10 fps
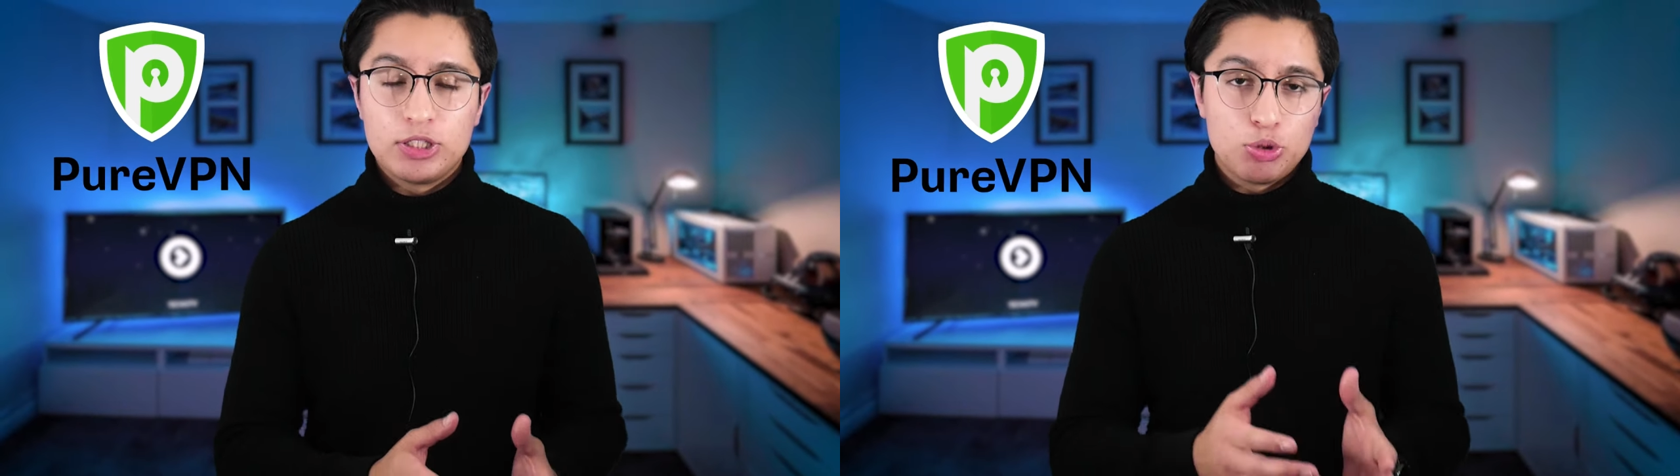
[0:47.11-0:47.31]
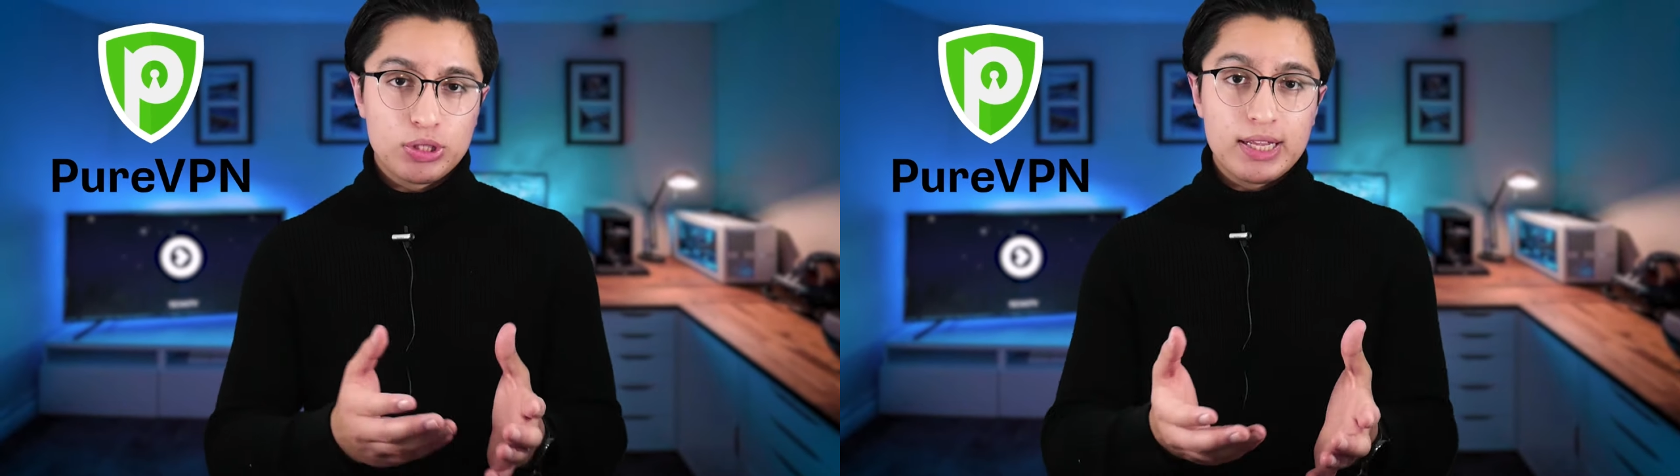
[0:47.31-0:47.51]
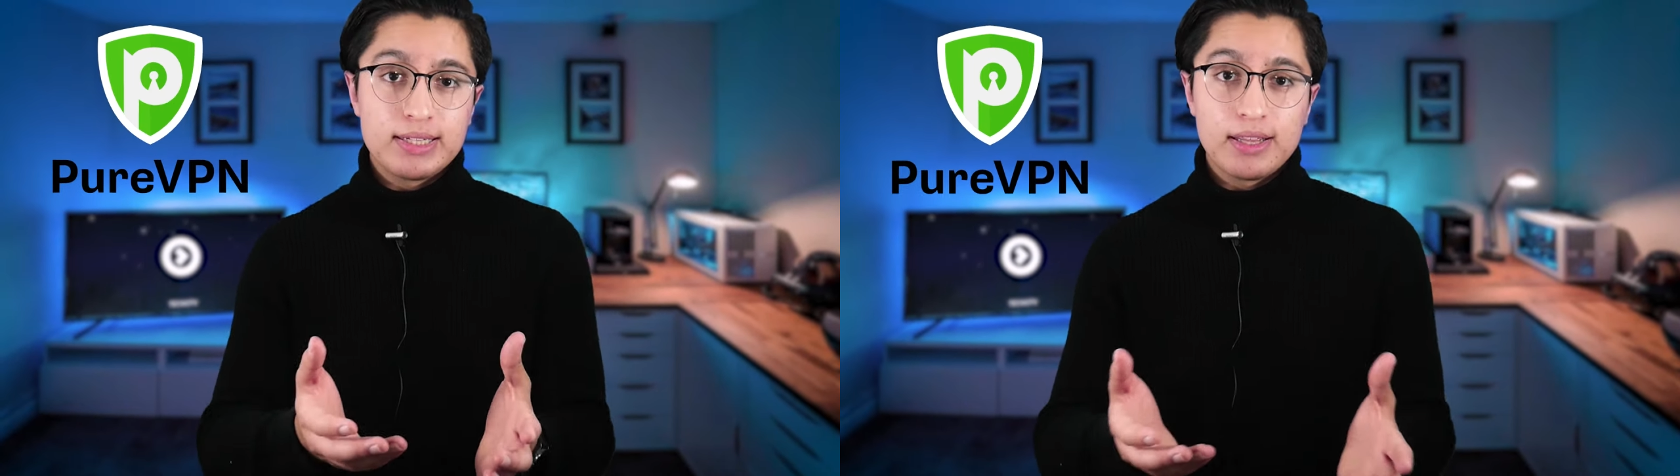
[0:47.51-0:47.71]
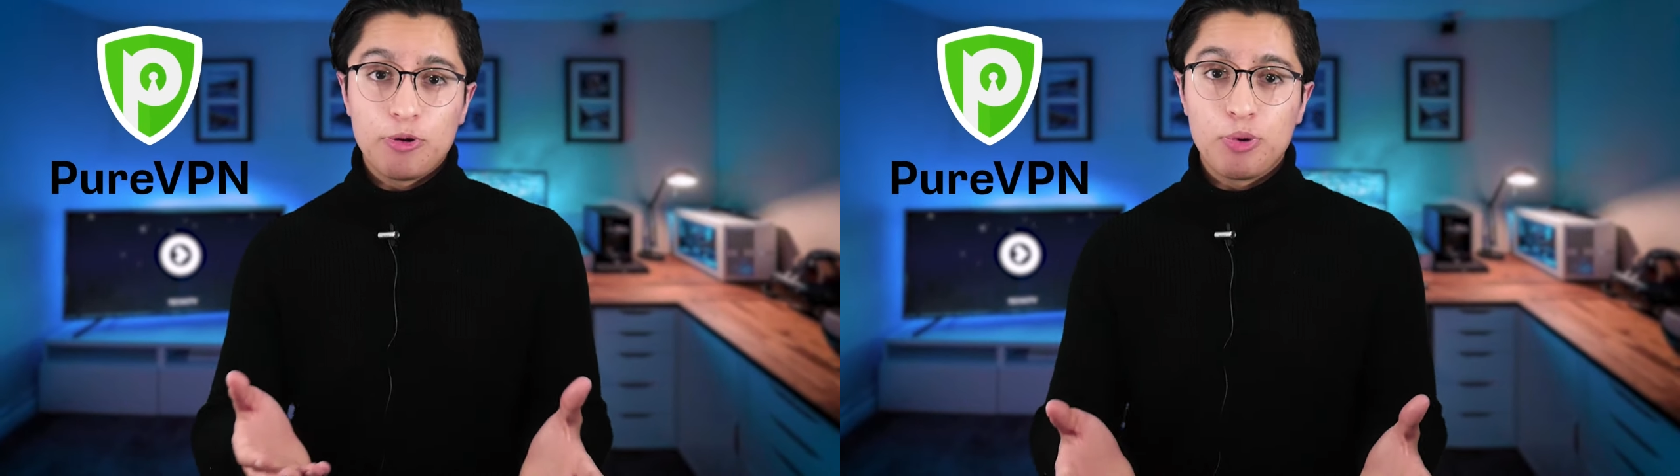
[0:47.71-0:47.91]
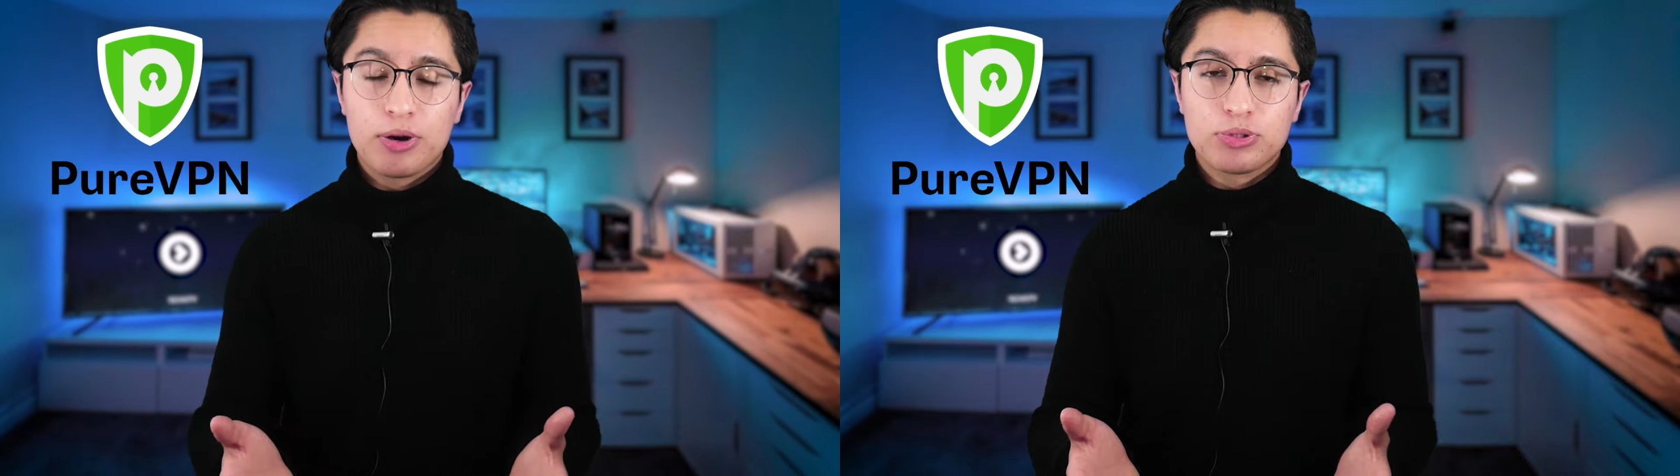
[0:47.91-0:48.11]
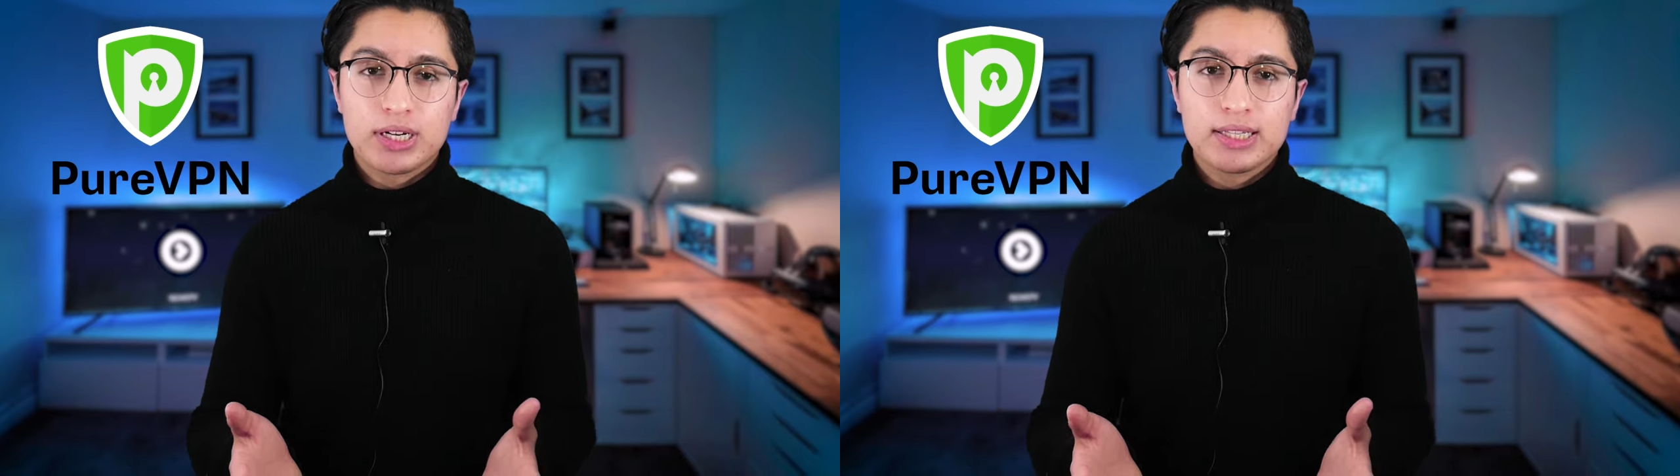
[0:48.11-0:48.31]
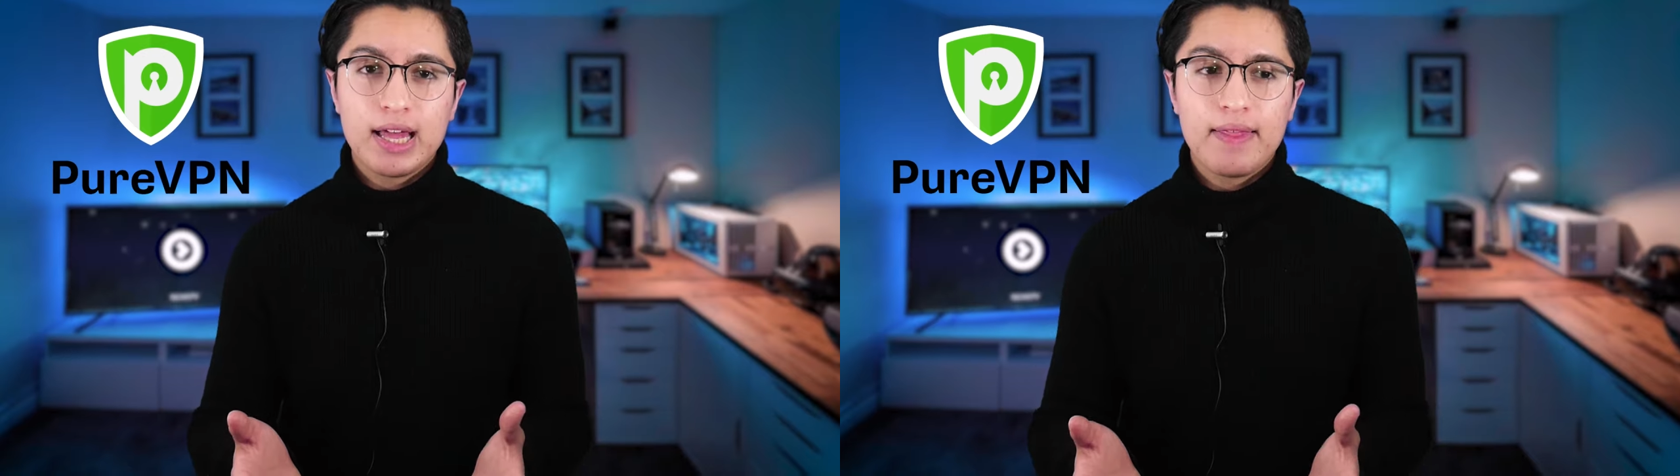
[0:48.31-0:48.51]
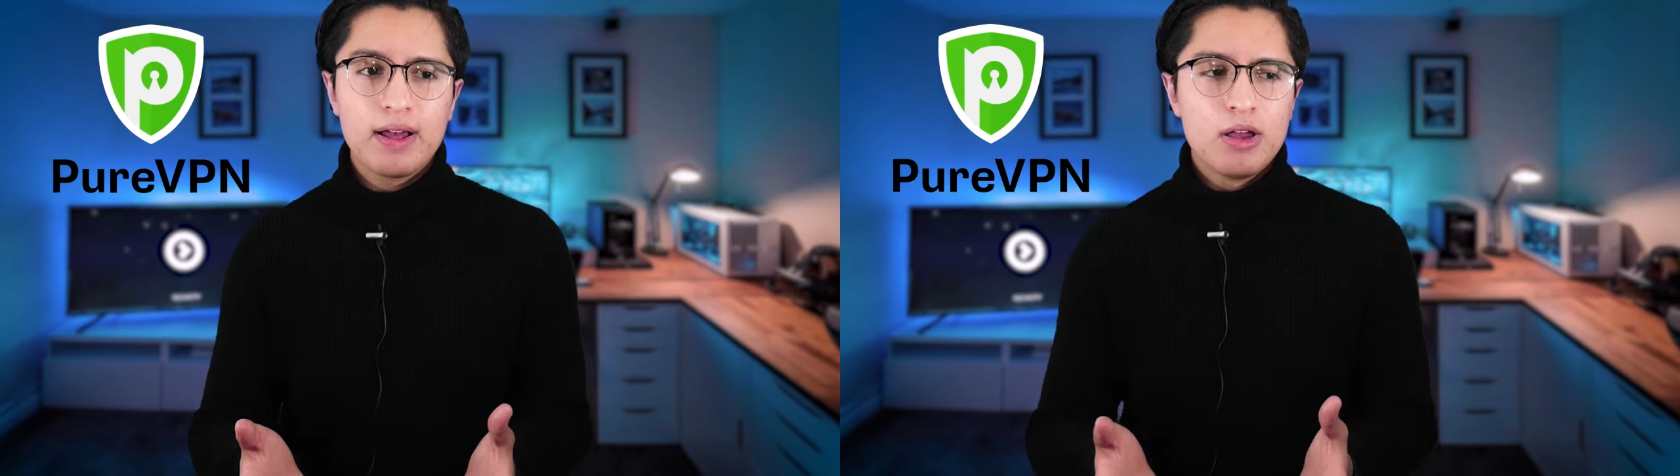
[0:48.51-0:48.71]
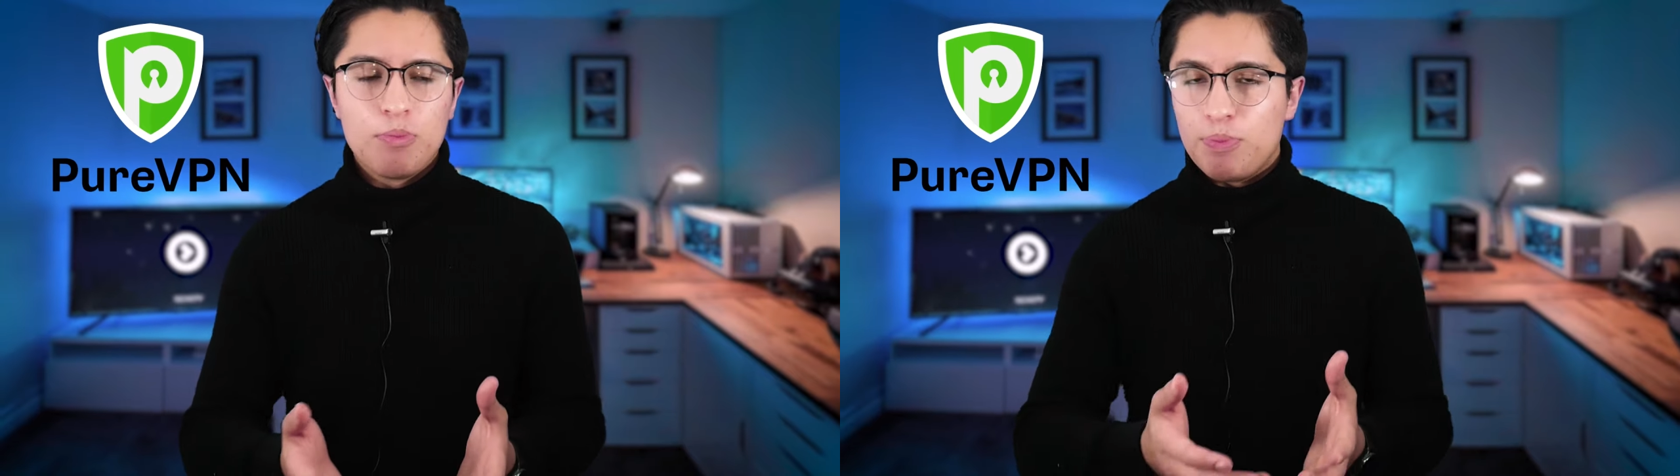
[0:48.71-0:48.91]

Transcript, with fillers: Si ustedes ya tienen una contratada,